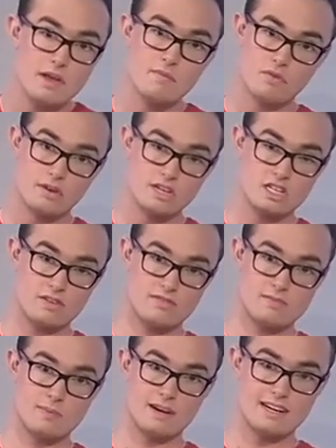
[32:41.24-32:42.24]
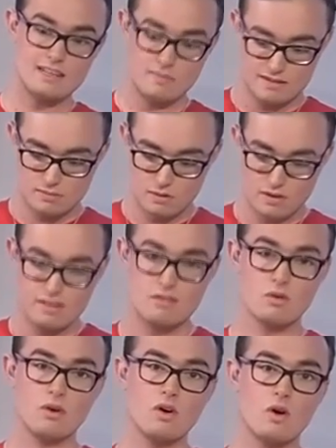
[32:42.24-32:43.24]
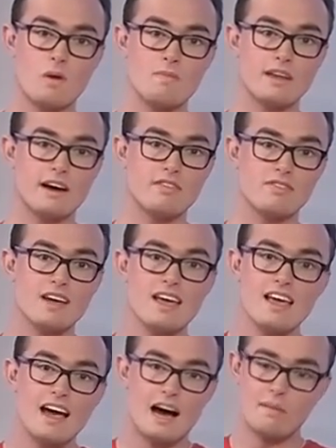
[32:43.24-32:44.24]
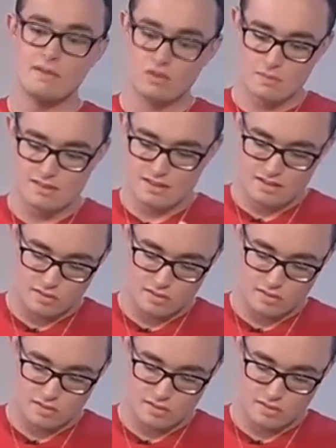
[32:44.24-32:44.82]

im Freundschaftsbereich, was wirklich zurückkommen darf. Habe ich so ein bisschen das